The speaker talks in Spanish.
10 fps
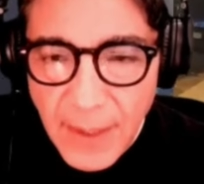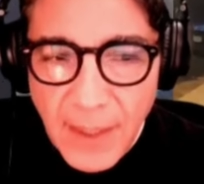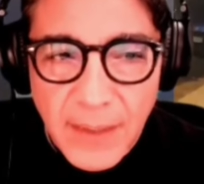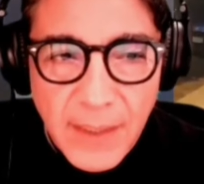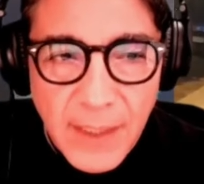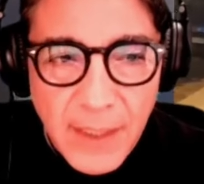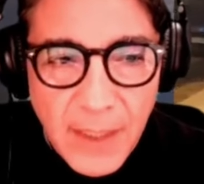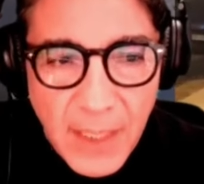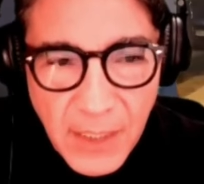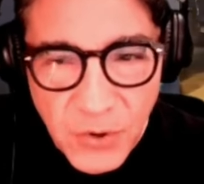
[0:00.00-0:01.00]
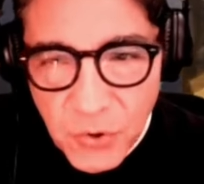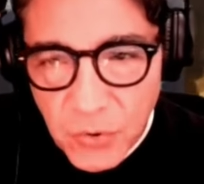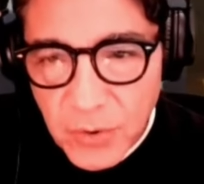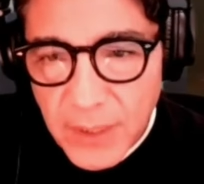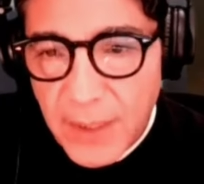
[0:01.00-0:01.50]
Este
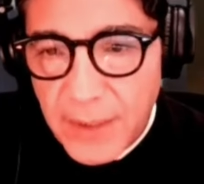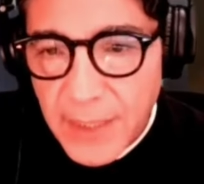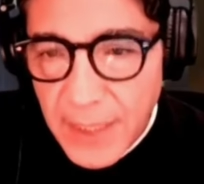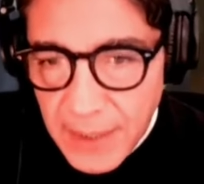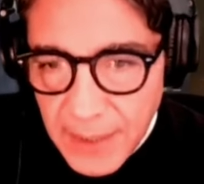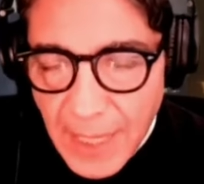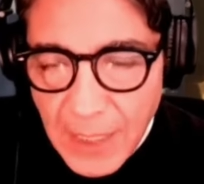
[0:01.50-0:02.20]
hecho eh, tiene